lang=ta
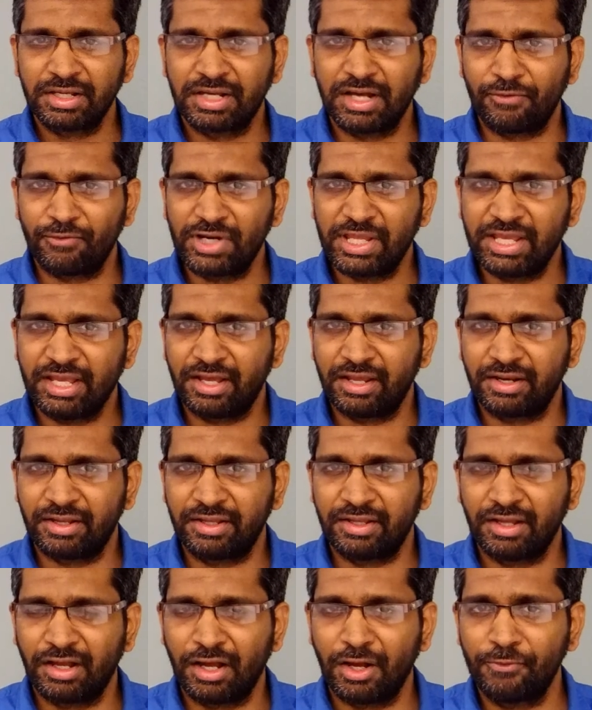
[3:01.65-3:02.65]
கவலையாக
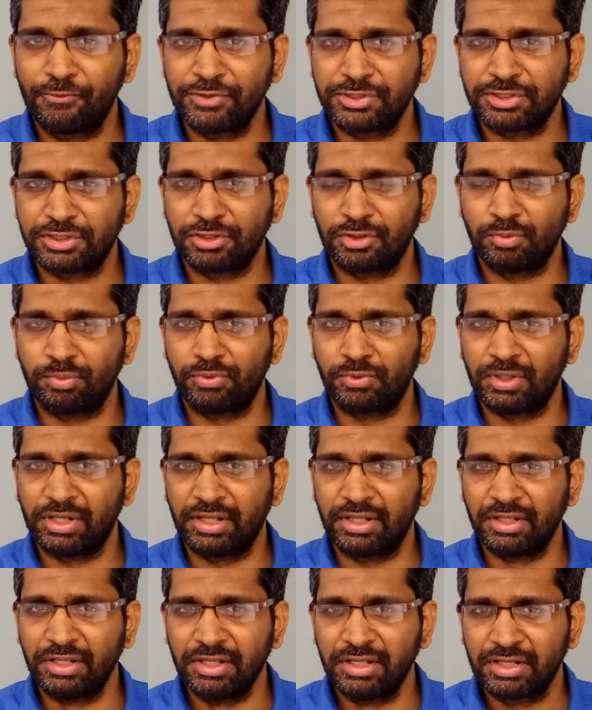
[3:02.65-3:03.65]
இருக்குது ஆஃபீஸுக்கு போகல
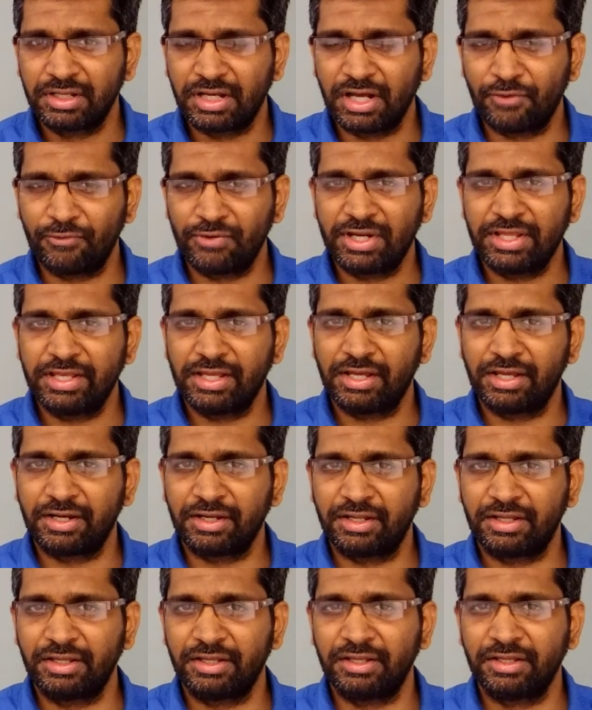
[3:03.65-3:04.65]
கவலையாக
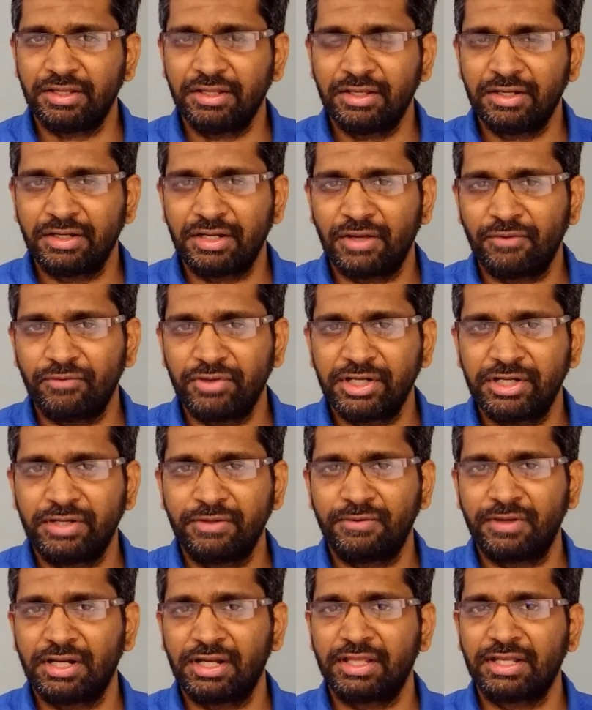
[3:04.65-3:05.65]
இருக்குது நான் வீட்டு
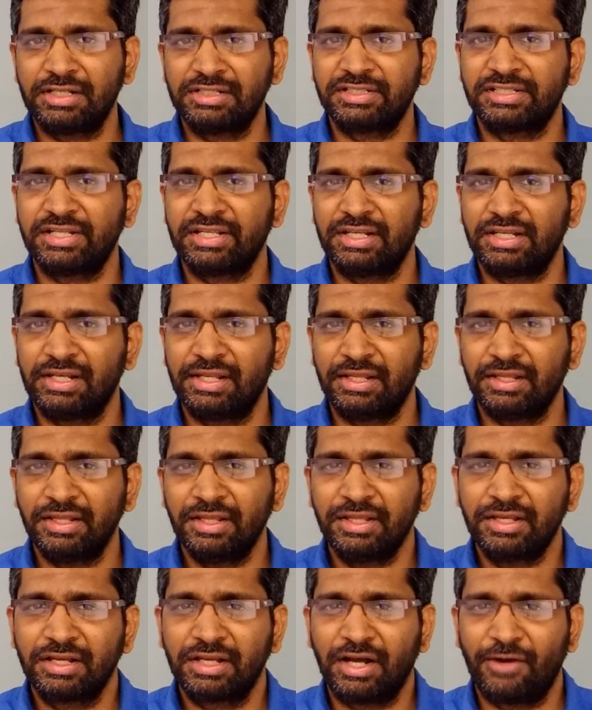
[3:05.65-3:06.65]
வேலைகள் செய்யலை
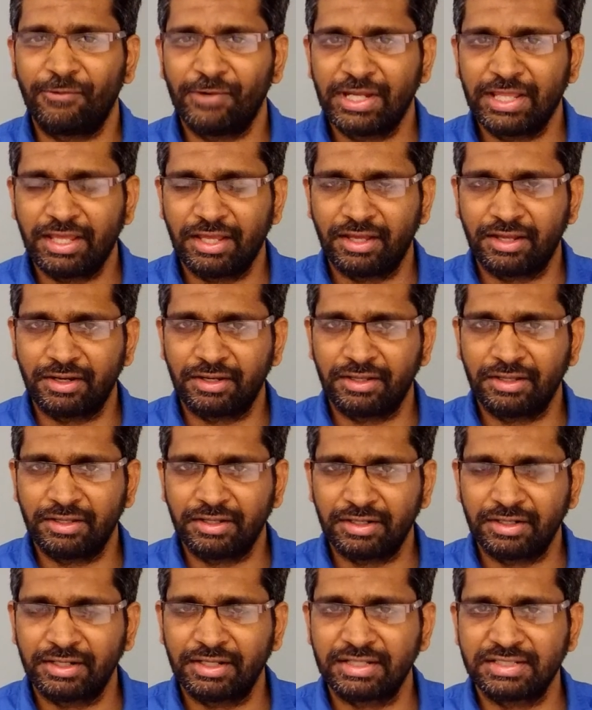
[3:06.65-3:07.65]
கவலையாக
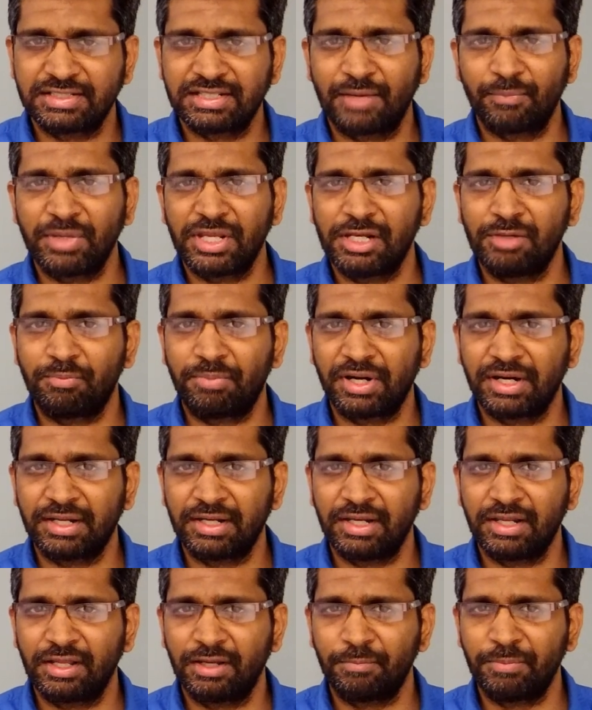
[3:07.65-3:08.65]
இருக்குது நான் சமையல்
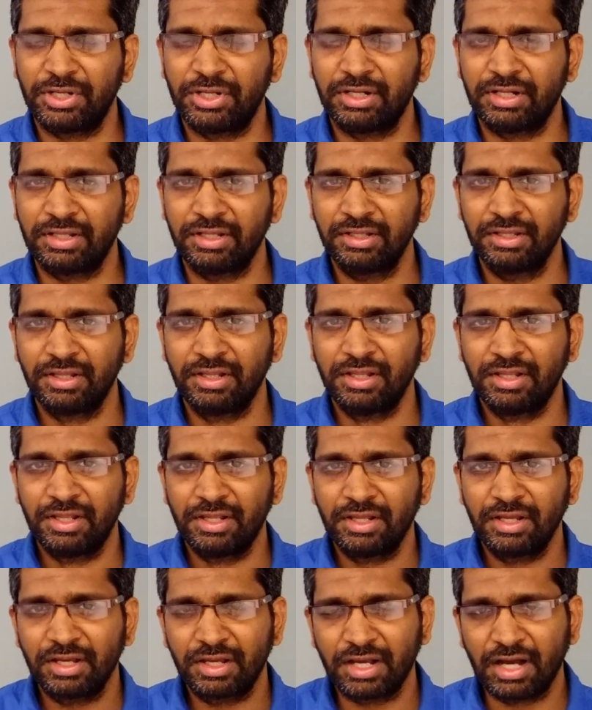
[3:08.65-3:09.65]
பண்ணலை அப்படின்னு
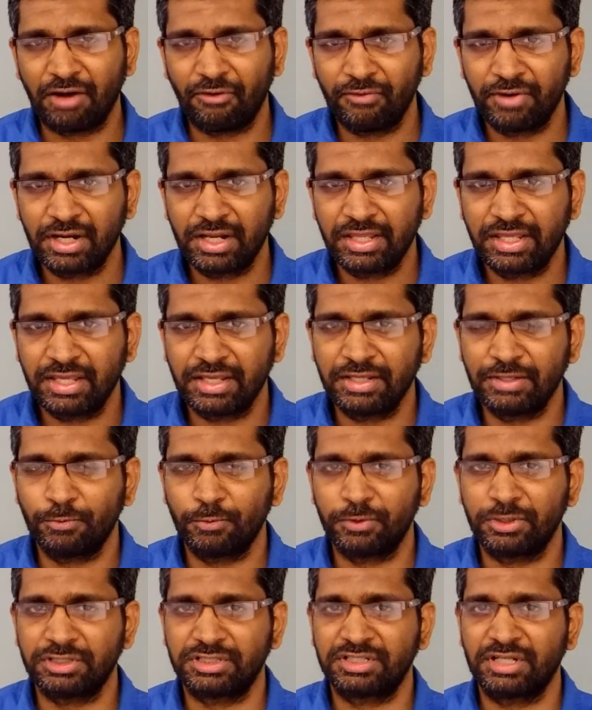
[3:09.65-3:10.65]
கவலையை
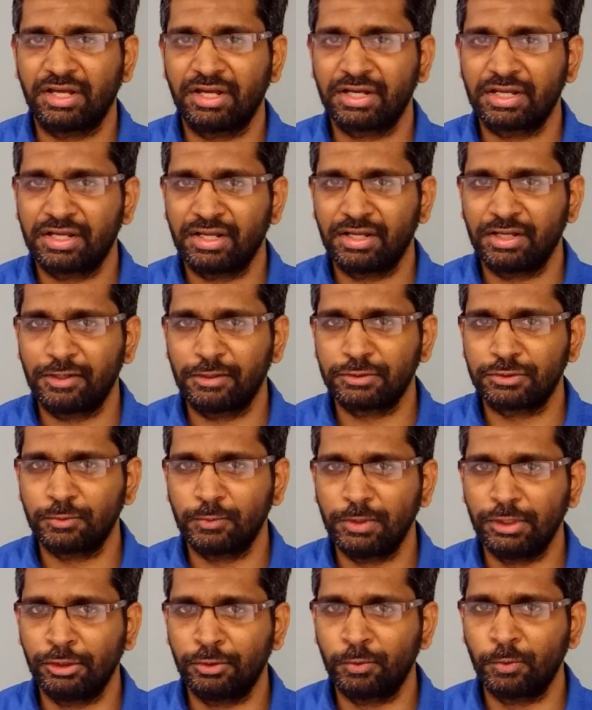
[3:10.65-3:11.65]
ஒரு சாக்காக
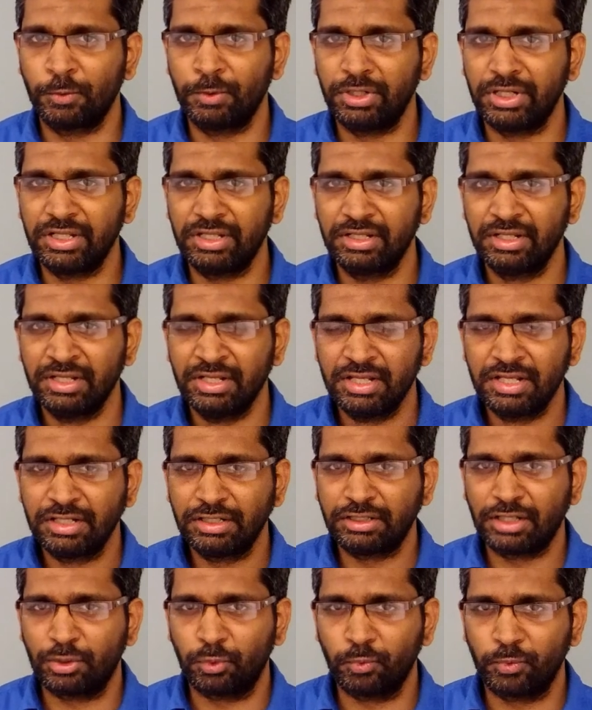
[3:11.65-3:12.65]
சொல்லி கொண்டு
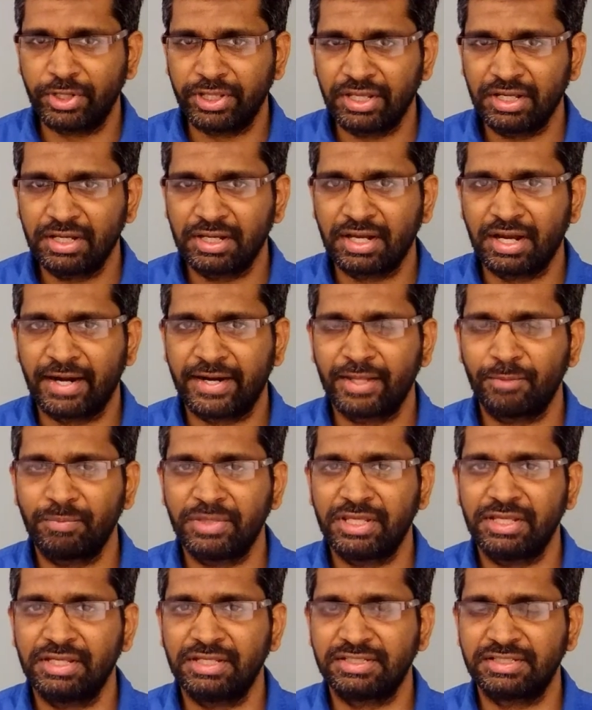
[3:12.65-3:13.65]
தன்னுடைய
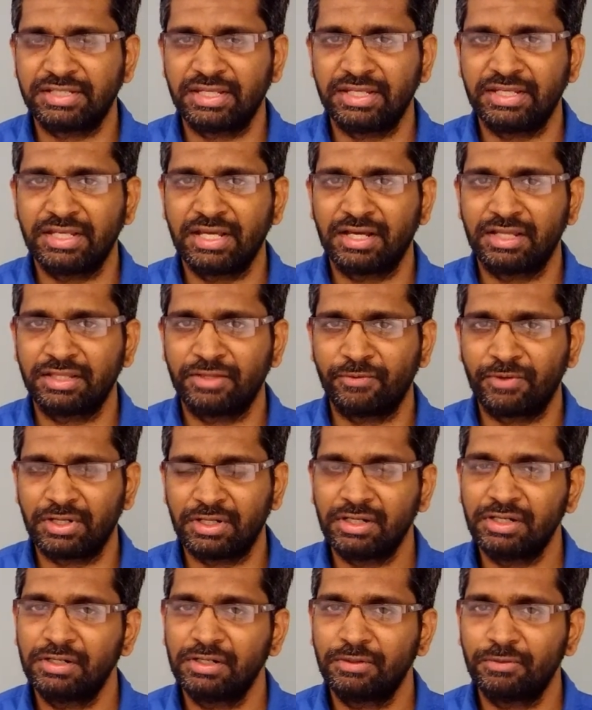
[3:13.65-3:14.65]
கடமையை
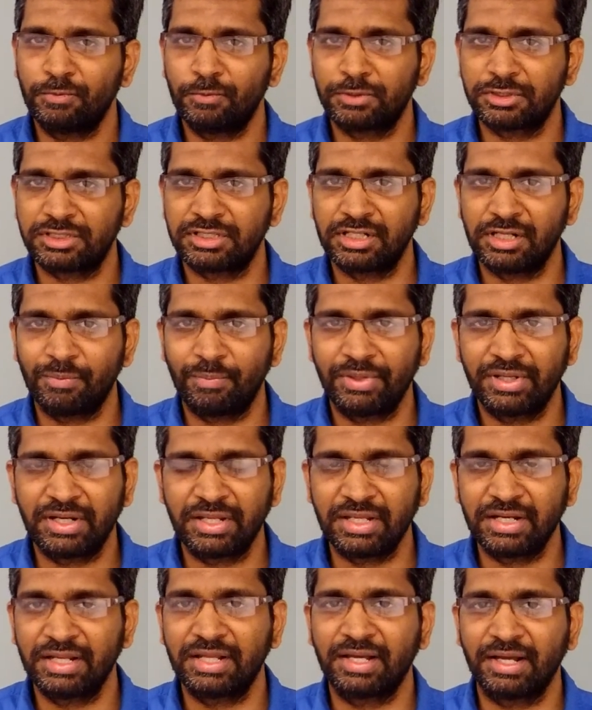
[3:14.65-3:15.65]
செய்யாதவர்கள் ஒரு சில பேர்
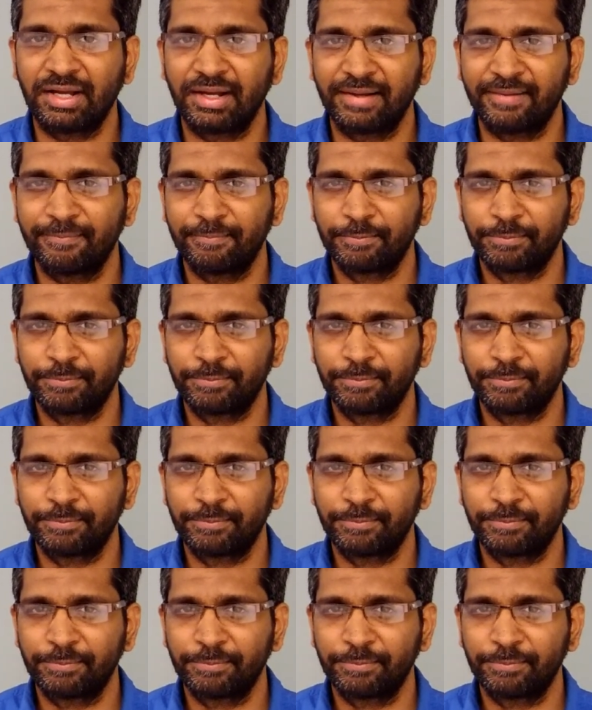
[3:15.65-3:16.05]
இருக்காங்க